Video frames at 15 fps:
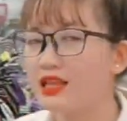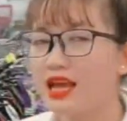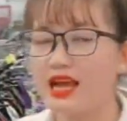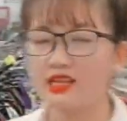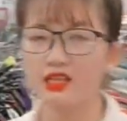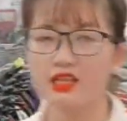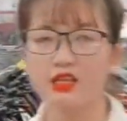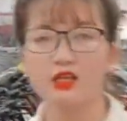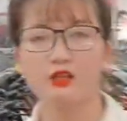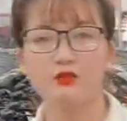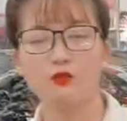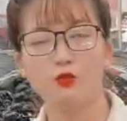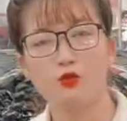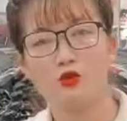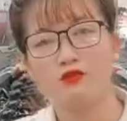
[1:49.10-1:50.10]
hàng tháng thì
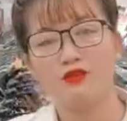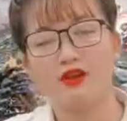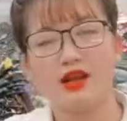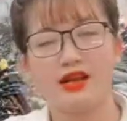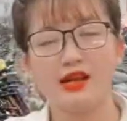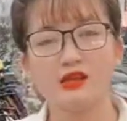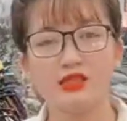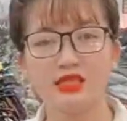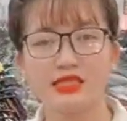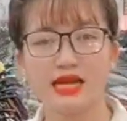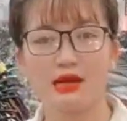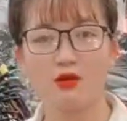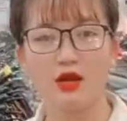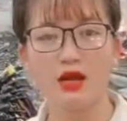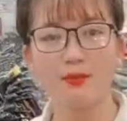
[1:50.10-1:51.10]
phụ thuộc vào khả năng chi
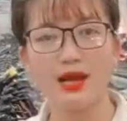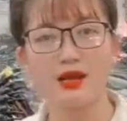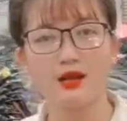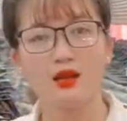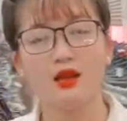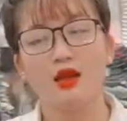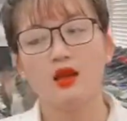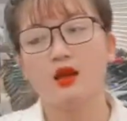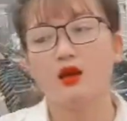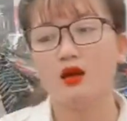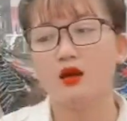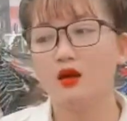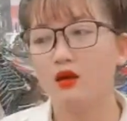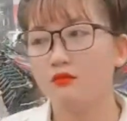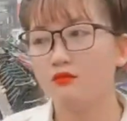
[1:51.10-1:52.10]
trả của các bạn
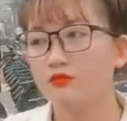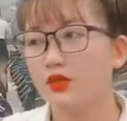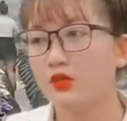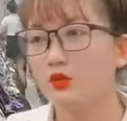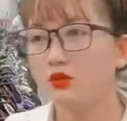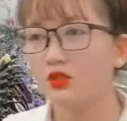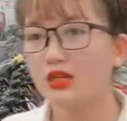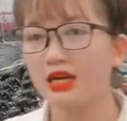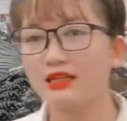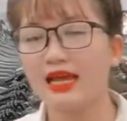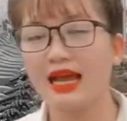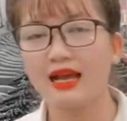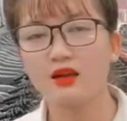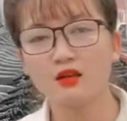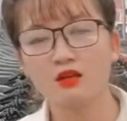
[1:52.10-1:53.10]
à, ví dụ như hàng
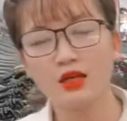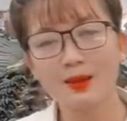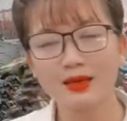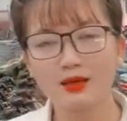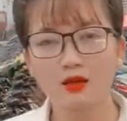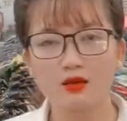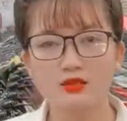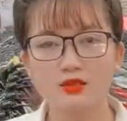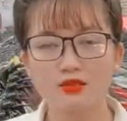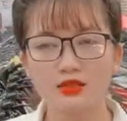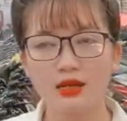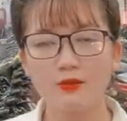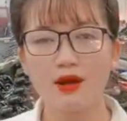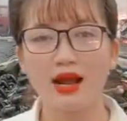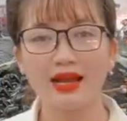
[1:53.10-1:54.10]
tháng các bạn có dư
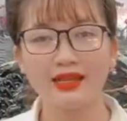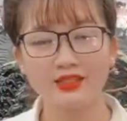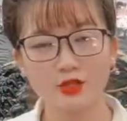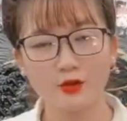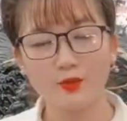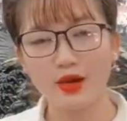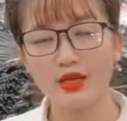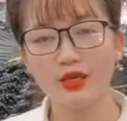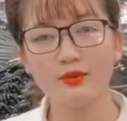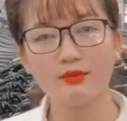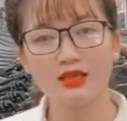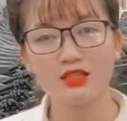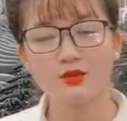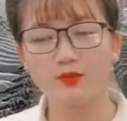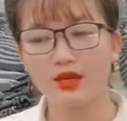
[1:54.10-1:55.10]
ra khoảng 2 triệu mấy
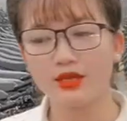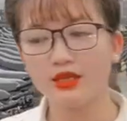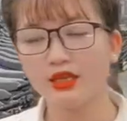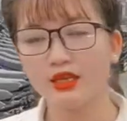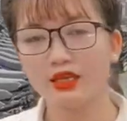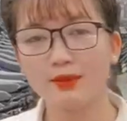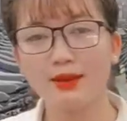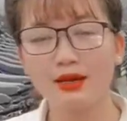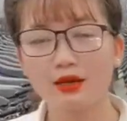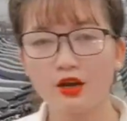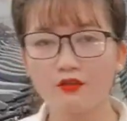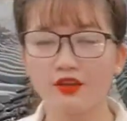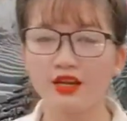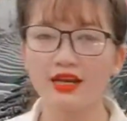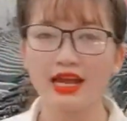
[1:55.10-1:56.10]
3 triệu mấy thì các bạn
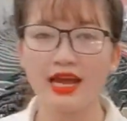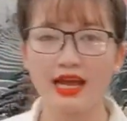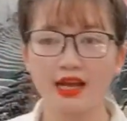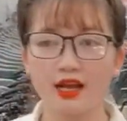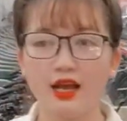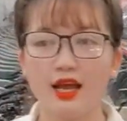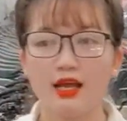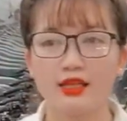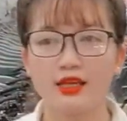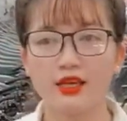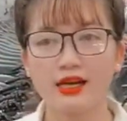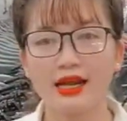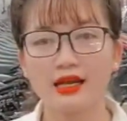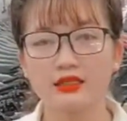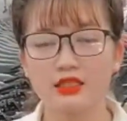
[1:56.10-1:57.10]
nói với ngân hàng thì
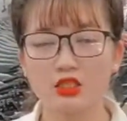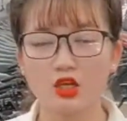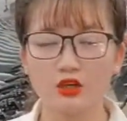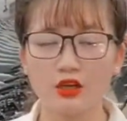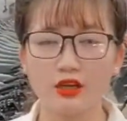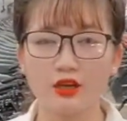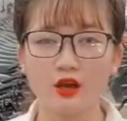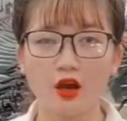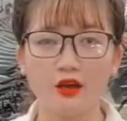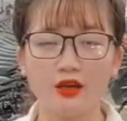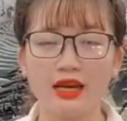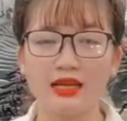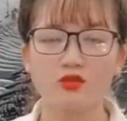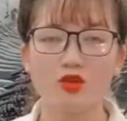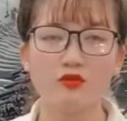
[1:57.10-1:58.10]
ngân hàng sẽ chọn cái gói
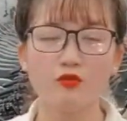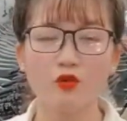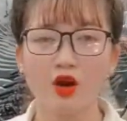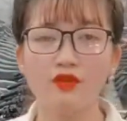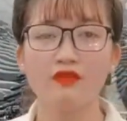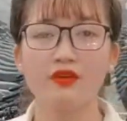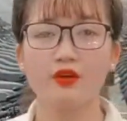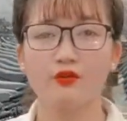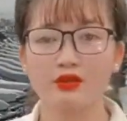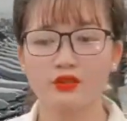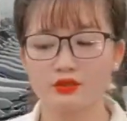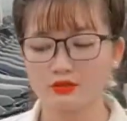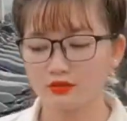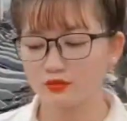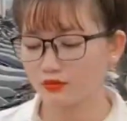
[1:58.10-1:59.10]
lãi suất phù hợp với
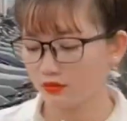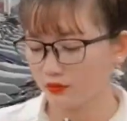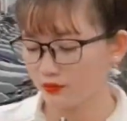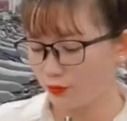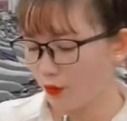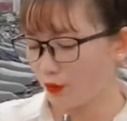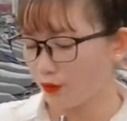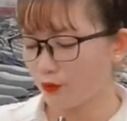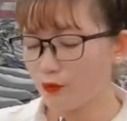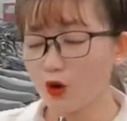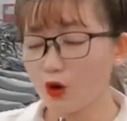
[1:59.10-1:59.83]
ừ, phù